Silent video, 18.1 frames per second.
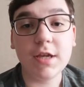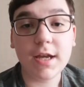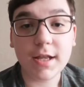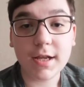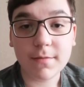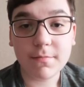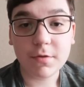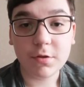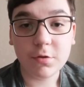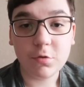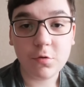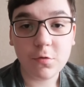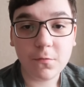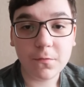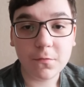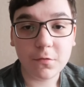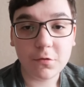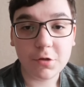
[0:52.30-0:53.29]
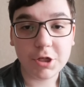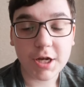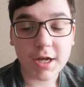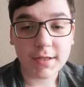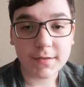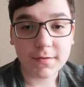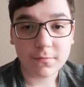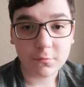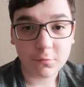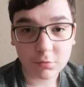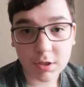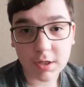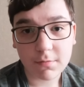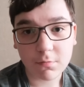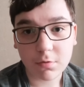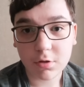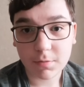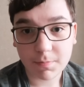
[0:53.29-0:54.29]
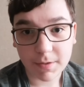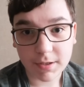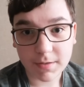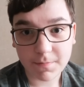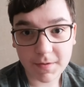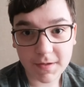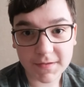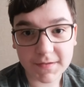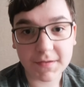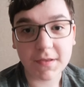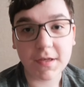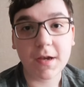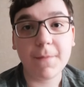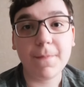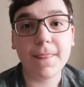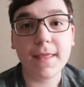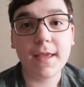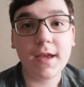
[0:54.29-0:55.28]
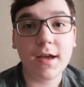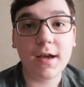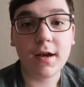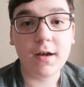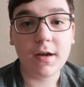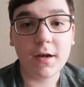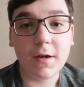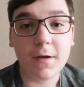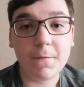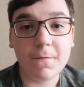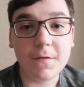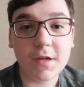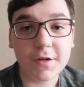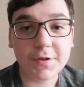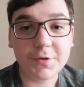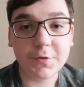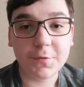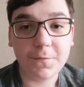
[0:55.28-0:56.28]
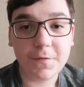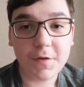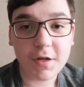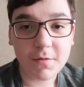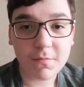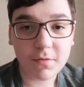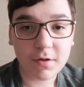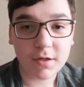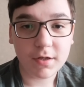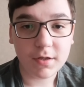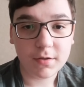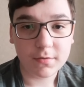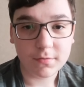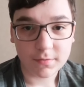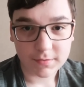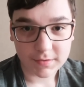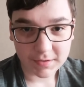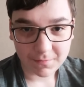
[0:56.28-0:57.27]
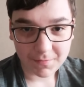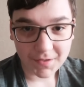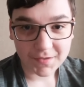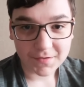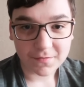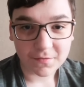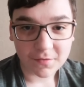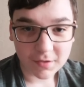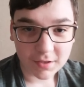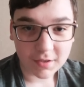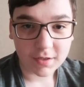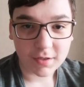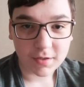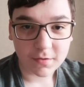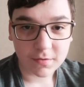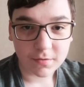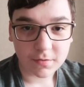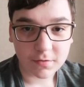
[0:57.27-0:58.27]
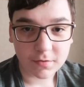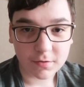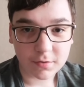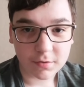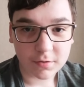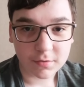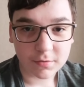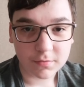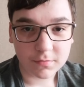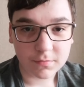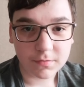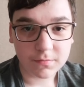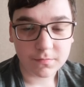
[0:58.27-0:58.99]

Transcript: я рекомендую включать, ну там будет подписано, э, версию фильма, соответственно, э,